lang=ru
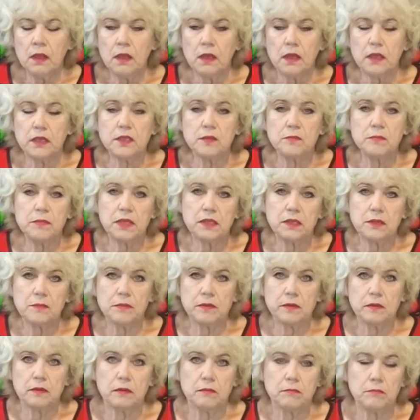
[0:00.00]
Этим
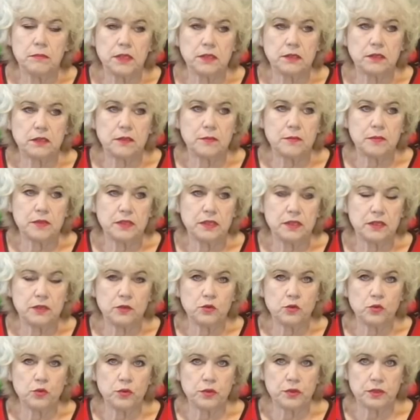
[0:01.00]
методом, методом
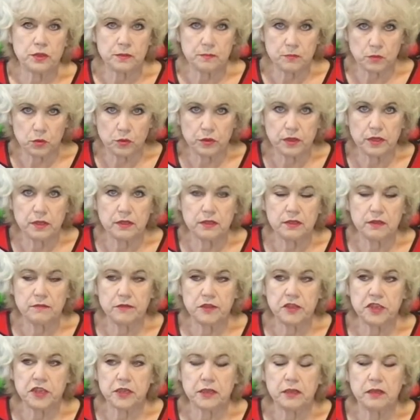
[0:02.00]
интересуются многие
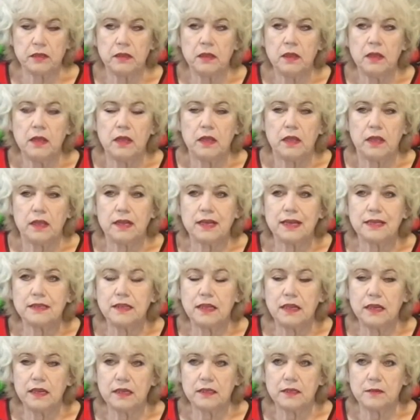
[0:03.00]
новички. И
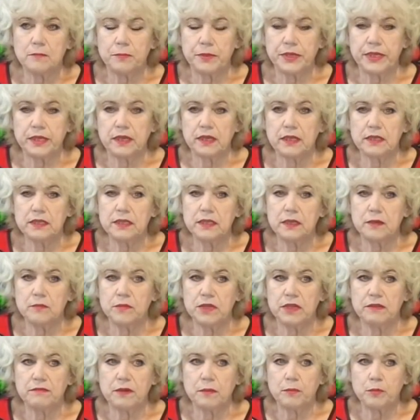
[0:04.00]
когда летом приходили
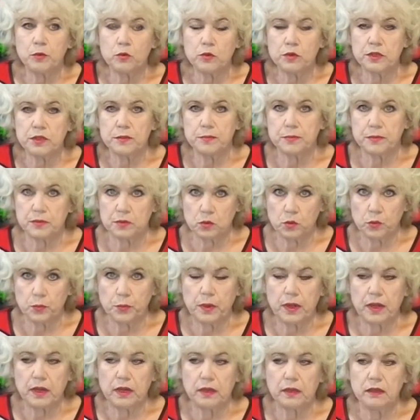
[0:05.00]
мне вопросы,
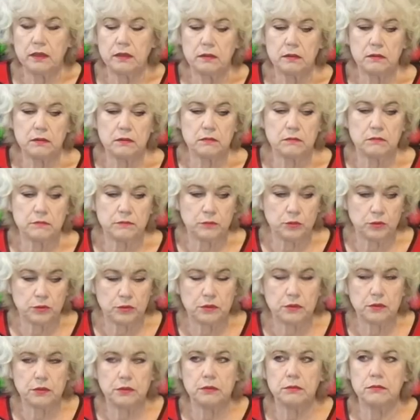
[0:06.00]
поступали, вот,
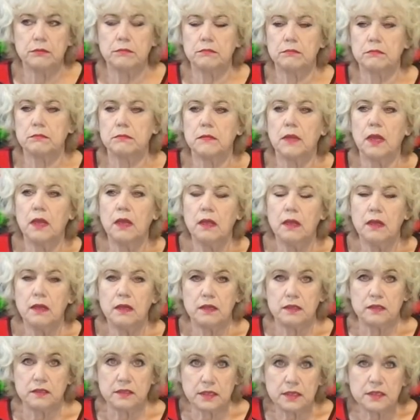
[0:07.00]
ну,
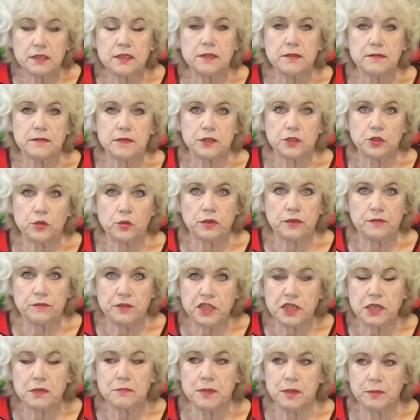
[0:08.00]
естественно, что
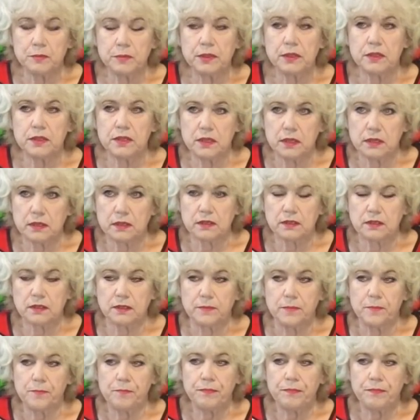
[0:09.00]
отвечать мне было некогда.